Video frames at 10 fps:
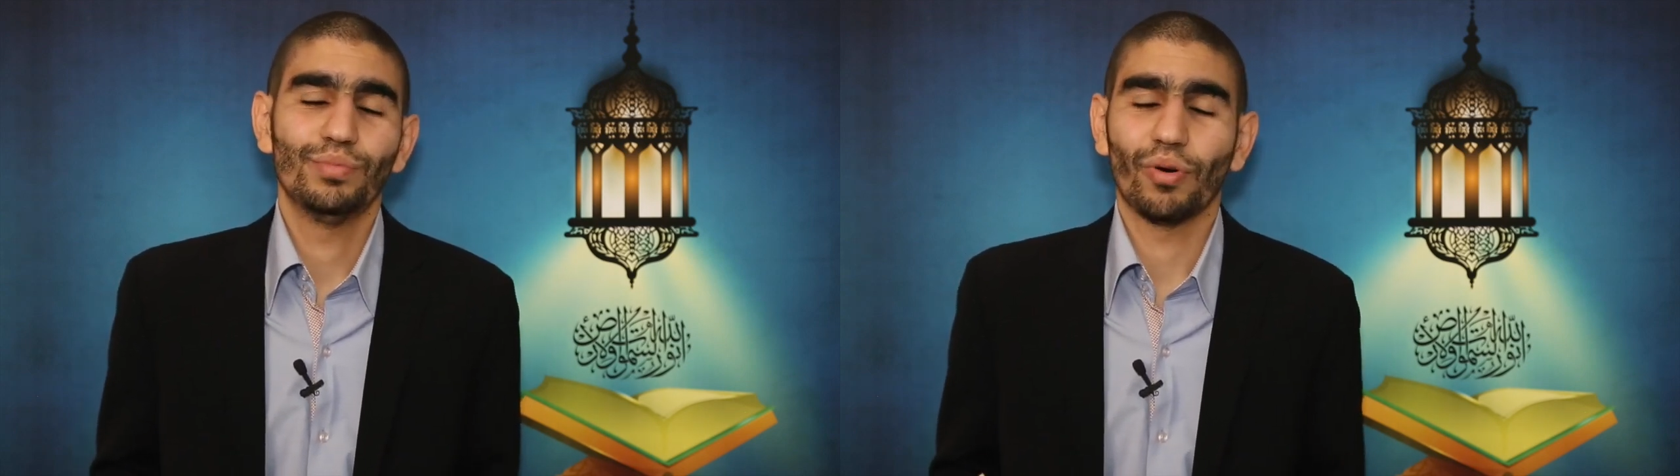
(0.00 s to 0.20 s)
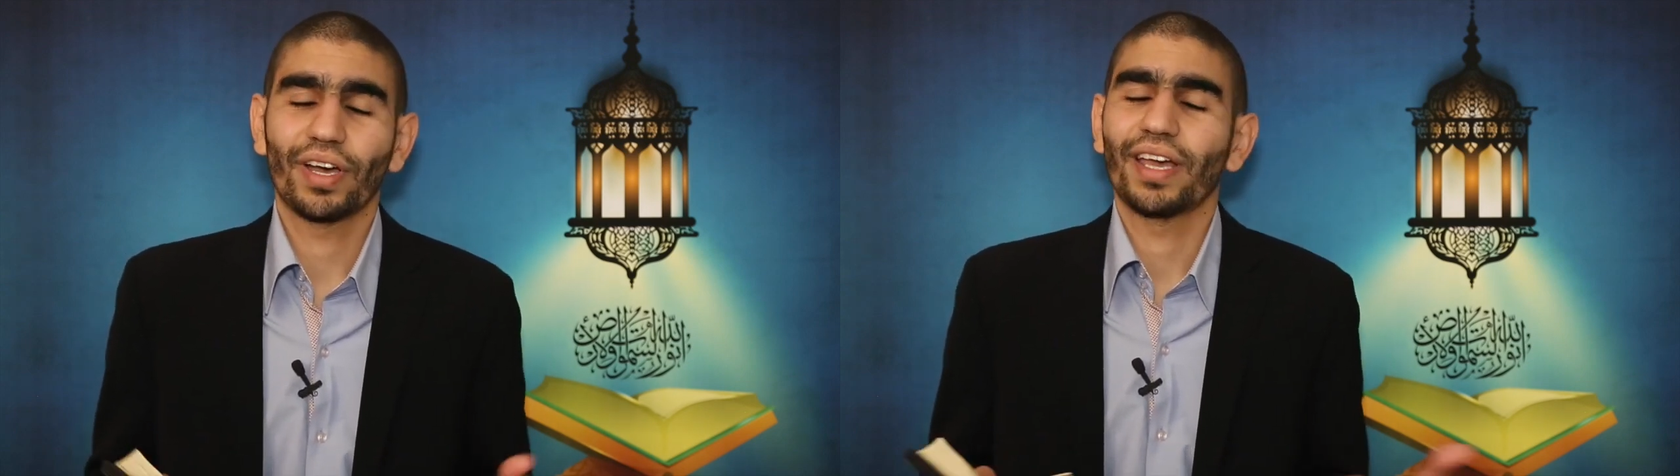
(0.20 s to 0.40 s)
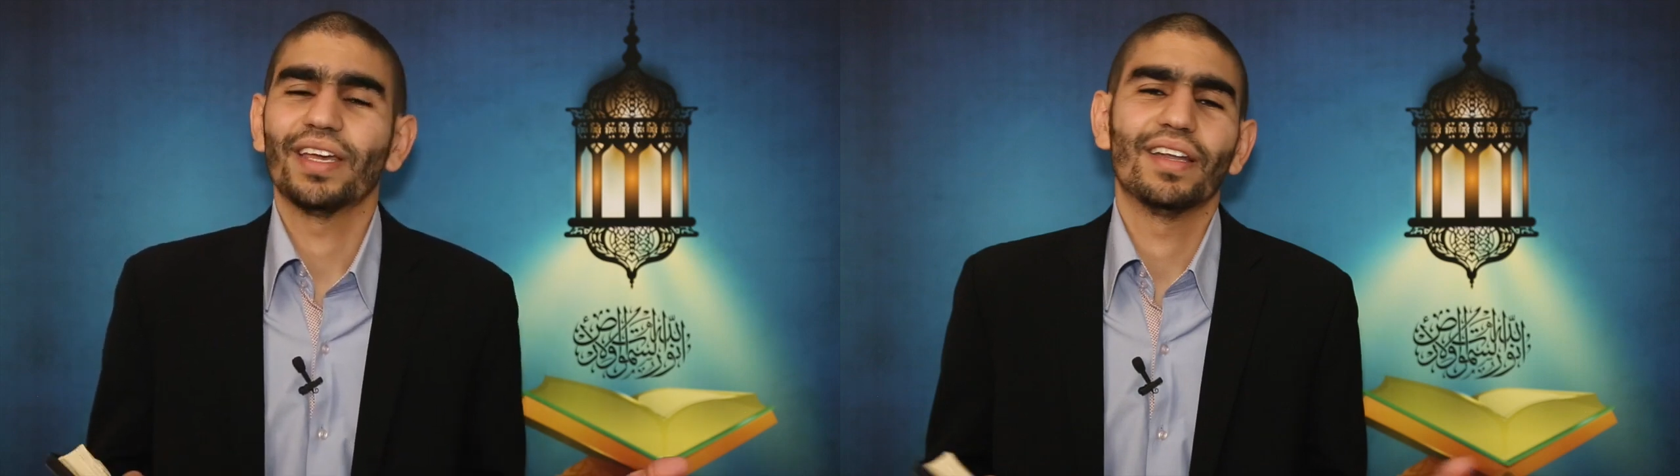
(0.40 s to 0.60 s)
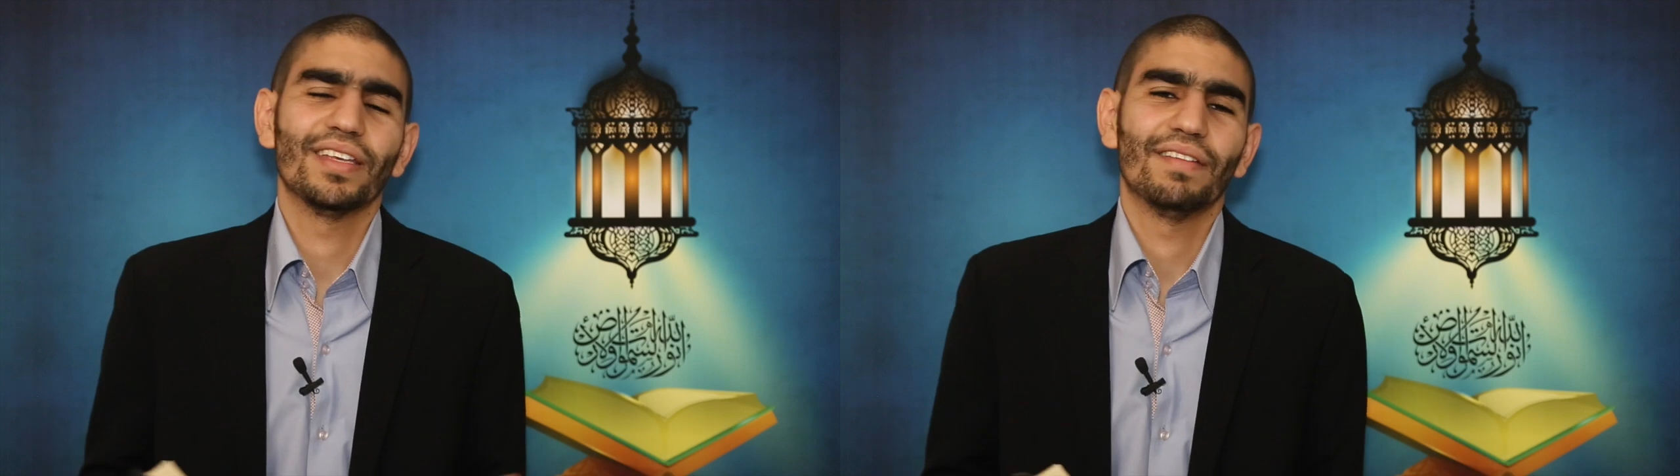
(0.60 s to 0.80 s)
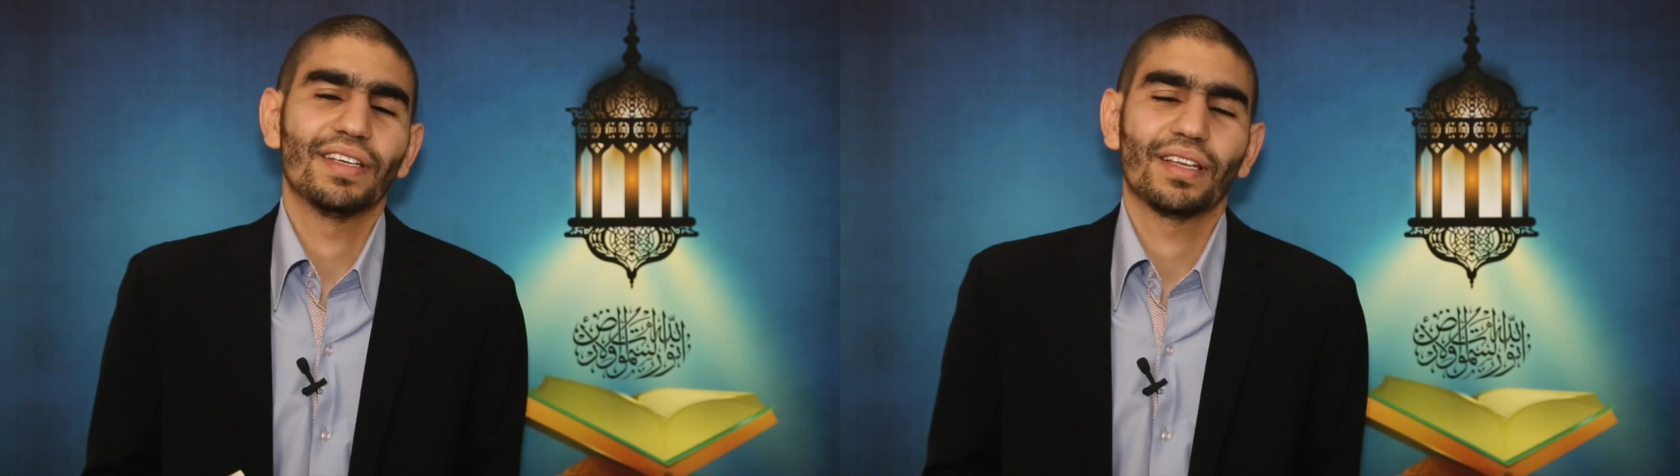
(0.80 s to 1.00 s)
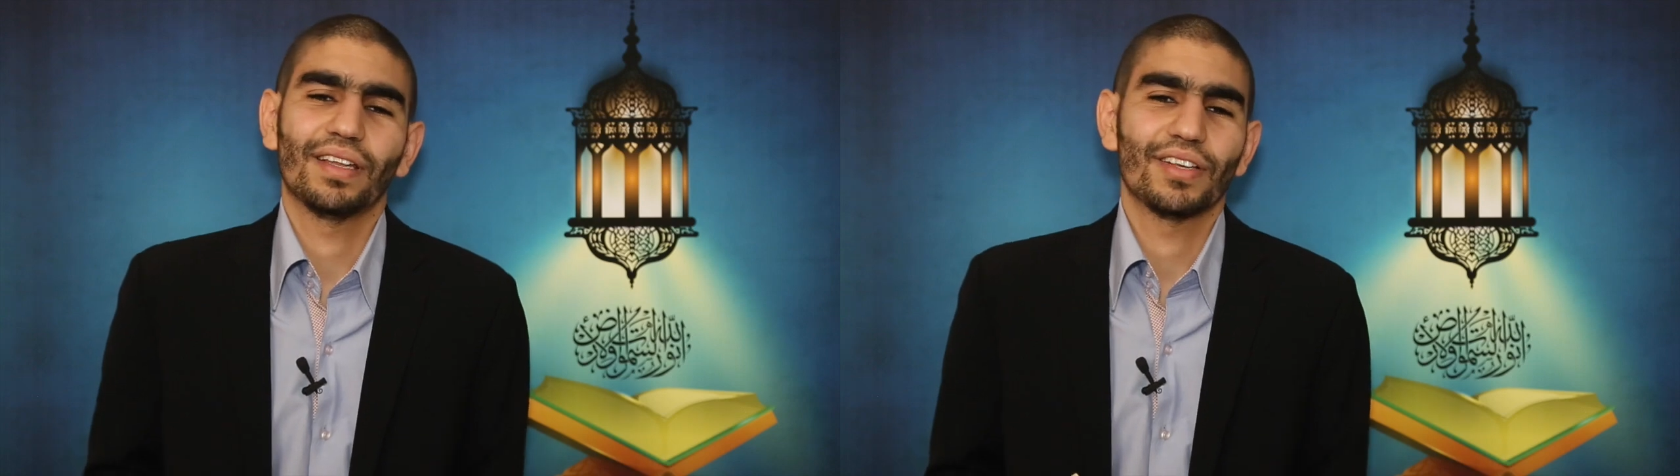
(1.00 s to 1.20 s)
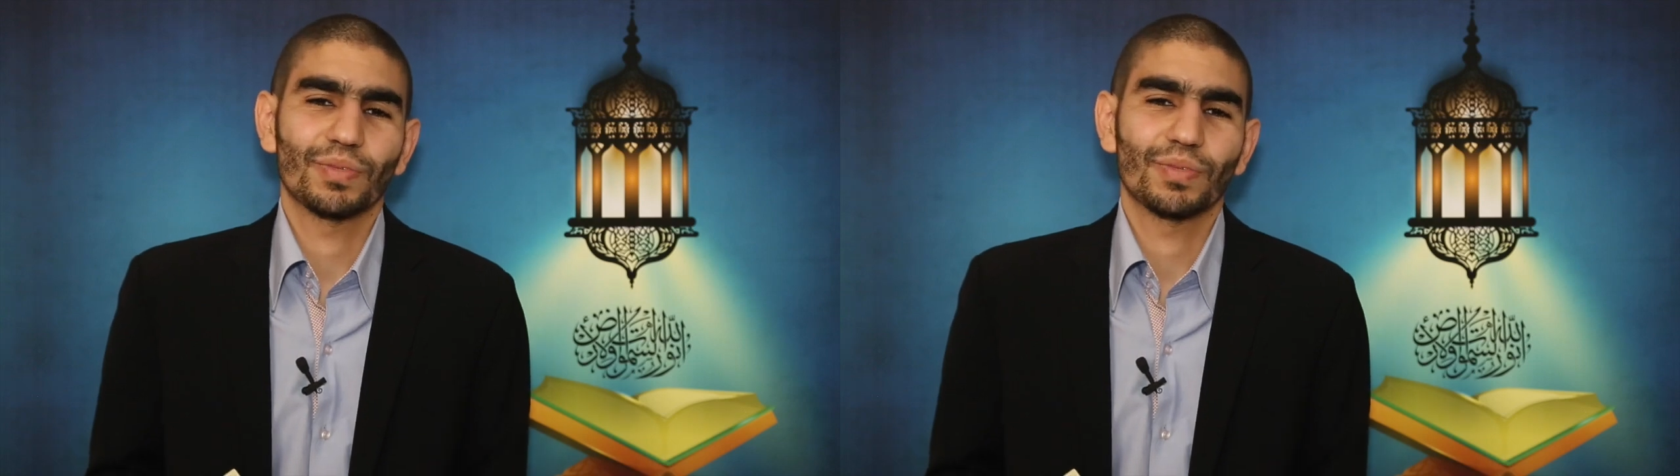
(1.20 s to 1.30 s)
pour créer un lien avec Allah